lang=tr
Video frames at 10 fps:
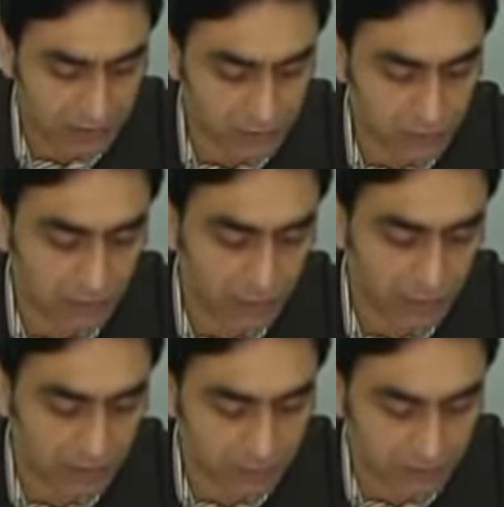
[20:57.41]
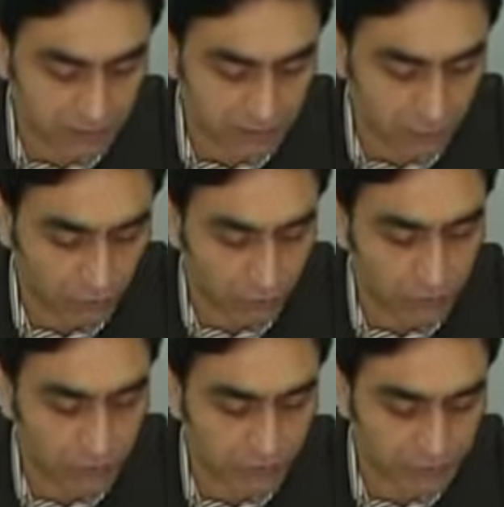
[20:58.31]
çünkü alemleri
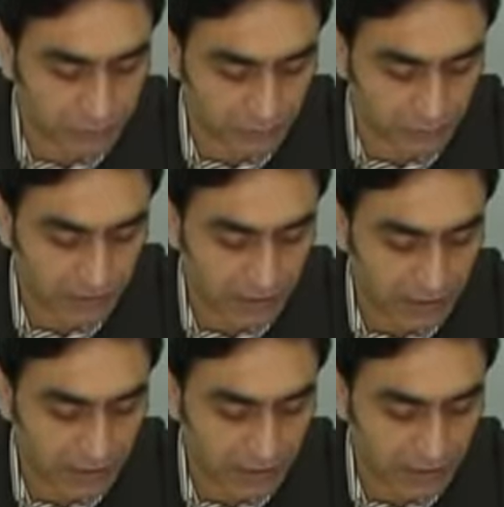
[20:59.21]
O yönetiyor,